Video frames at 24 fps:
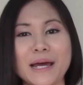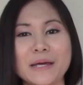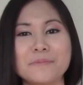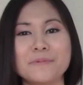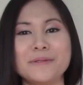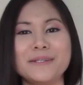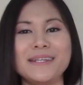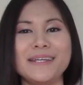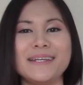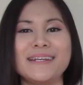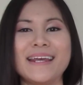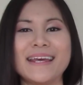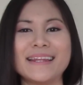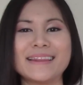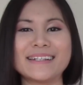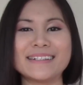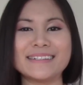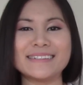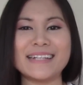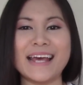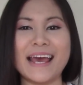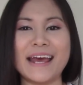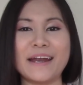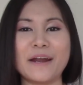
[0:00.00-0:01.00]
บ์ พี่ ที เนตั
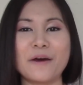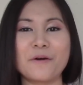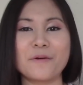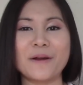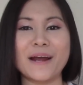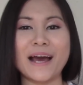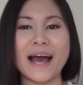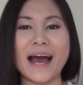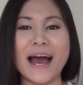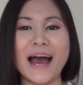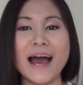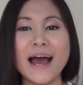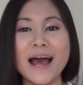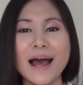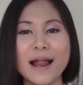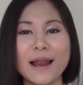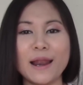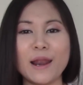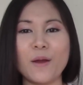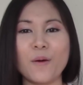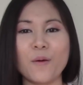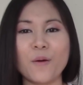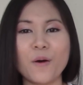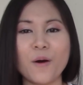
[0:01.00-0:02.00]
น แชนแนล นะคะ
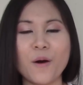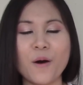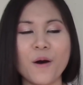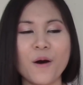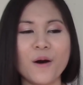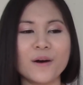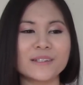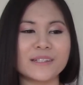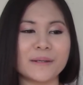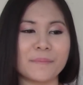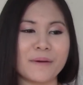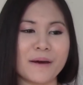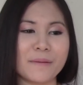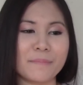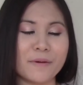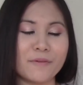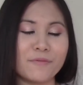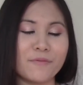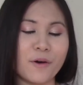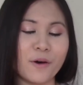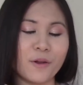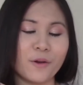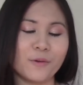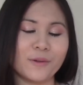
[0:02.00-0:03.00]
แล้วก็สามารถไป
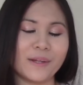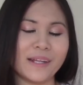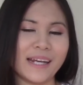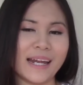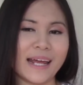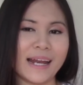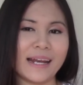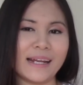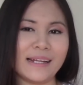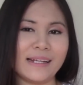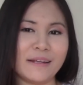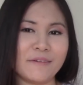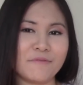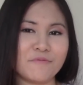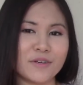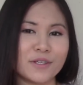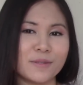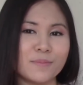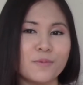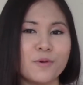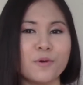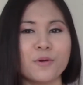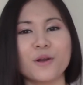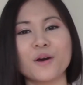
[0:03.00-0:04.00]
ฟอลโลว์ ตินาในที่ เฟ
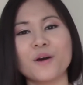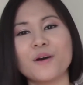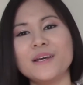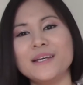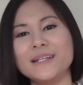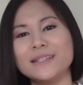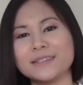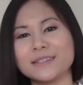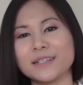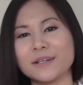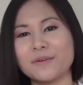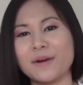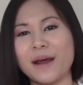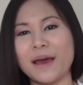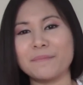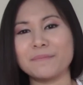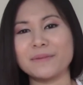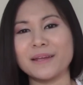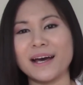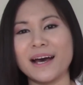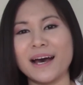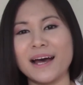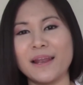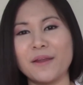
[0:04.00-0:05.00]
ซบุ๊ก แล้วก็ อินสตาแกรม
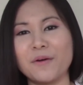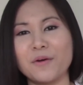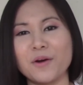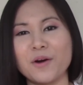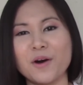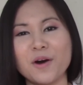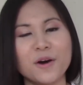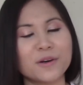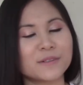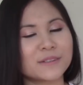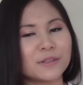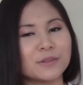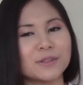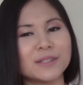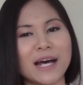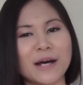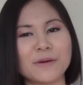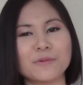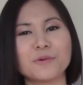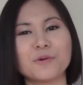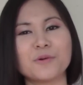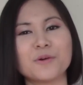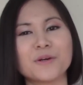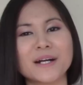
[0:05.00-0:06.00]
นะคะแล้วก็สา
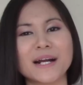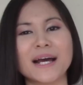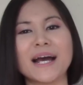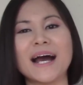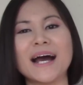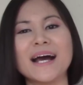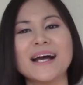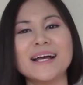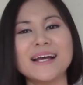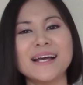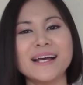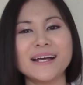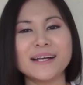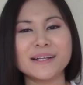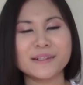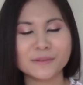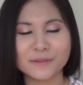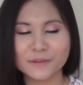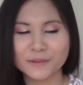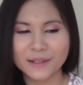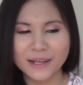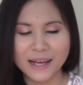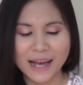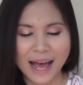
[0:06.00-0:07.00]
วๆทุกคนนะคะ
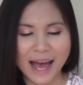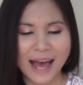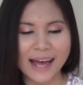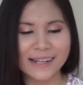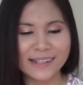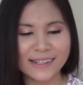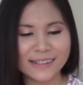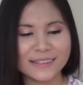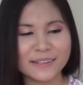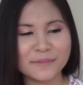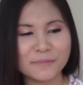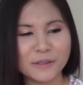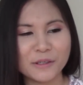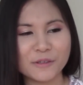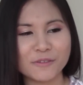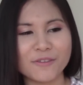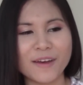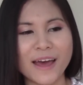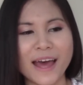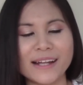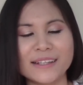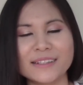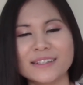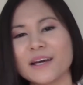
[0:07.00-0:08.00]
การที่จะมีแฟ
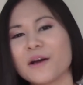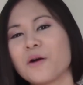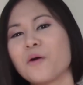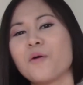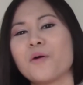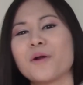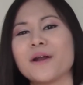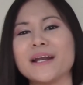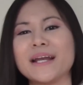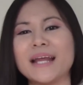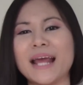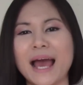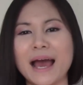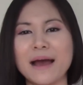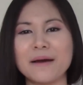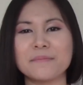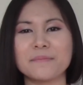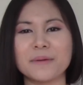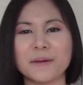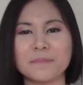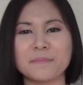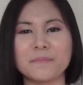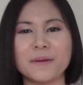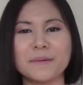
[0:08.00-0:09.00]
นสักคนเนี่ย
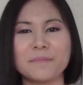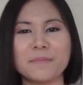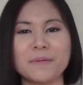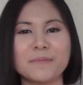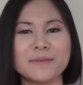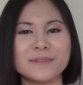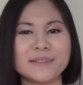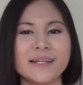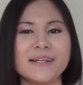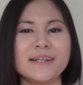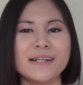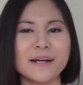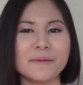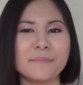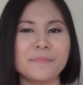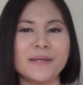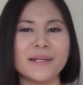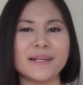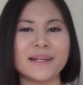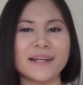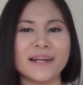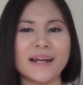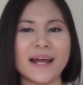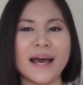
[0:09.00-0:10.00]
มันเป็นมันไม่ใช่เรื่อง
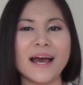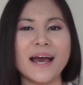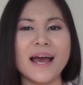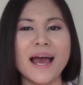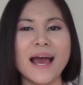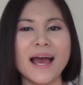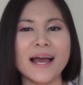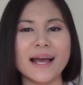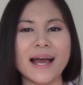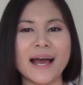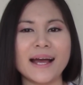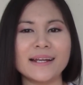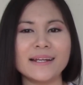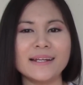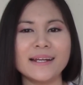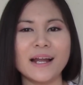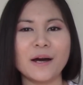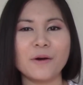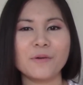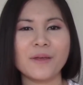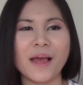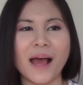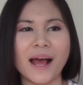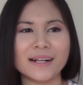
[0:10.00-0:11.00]
ผิดเลยนะการที่
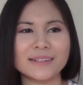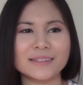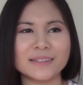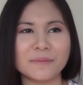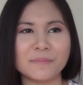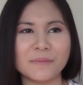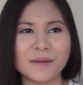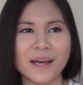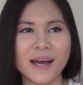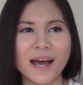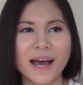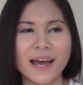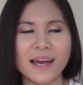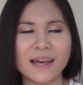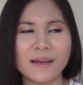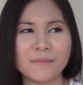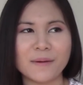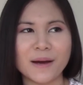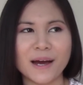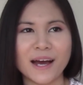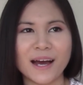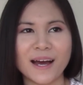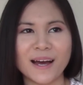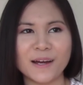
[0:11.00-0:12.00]
เราอยากจะมีใคร
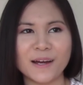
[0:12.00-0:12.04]
มา